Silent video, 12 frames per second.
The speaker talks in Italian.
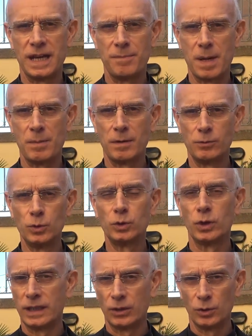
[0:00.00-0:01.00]
che abbiamo
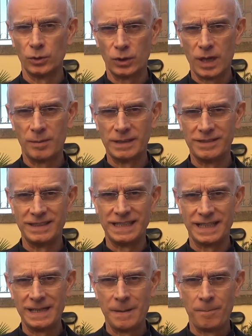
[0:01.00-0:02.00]
avuto e che continuiamo ad
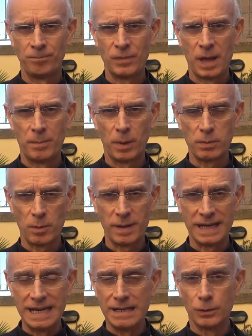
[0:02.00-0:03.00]
avere, proprio
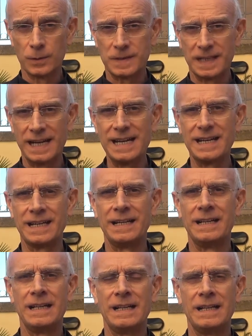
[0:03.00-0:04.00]
per illustrare